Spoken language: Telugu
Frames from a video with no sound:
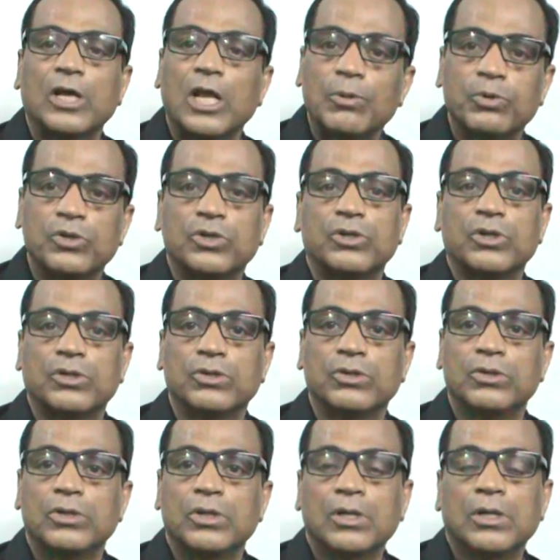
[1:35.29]
గెలుపొందుటకు
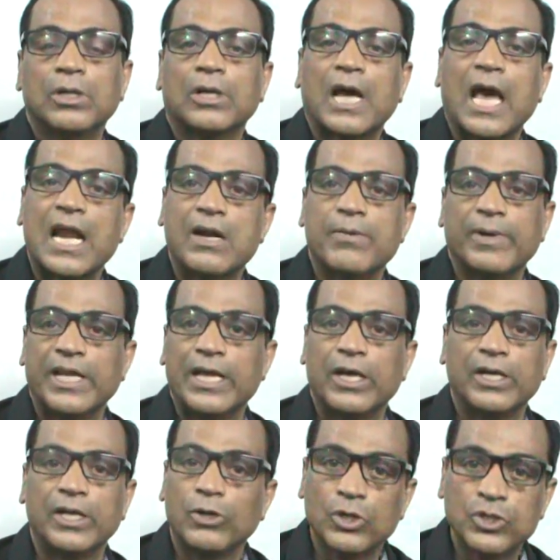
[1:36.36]

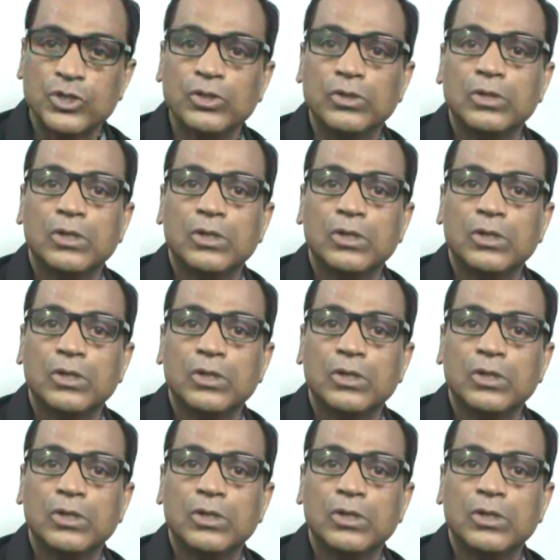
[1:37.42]
కారణమయ్యారు ఈరోజు